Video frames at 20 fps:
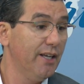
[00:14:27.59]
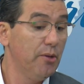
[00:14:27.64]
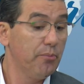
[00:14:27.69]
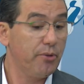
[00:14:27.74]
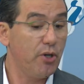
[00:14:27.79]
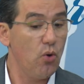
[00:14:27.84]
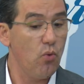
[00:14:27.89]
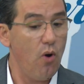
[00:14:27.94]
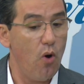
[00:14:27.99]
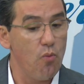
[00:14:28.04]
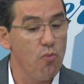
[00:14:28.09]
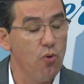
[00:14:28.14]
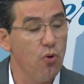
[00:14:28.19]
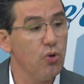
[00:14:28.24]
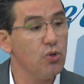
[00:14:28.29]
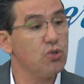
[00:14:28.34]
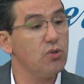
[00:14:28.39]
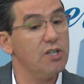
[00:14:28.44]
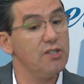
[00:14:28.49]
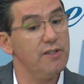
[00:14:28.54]
Porque o
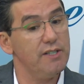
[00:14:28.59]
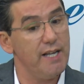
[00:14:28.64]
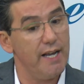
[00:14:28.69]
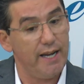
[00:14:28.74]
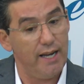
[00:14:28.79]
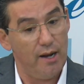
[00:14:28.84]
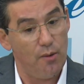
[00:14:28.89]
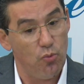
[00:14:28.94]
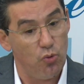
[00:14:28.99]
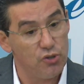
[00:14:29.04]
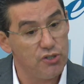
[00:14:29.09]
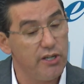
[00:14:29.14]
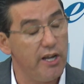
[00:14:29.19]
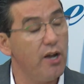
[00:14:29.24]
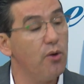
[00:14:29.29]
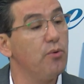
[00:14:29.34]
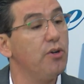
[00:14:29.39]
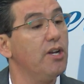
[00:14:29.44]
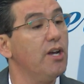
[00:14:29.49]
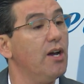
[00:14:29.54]
almoço, às vezes, é aquele almoço de
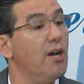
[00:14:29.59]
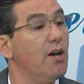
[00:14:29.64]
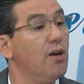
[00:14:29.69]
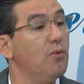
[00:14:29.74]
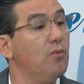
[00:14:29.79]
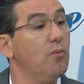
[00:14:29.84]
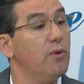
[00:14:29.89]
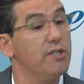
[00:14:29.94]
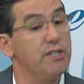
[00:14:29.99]
reunião,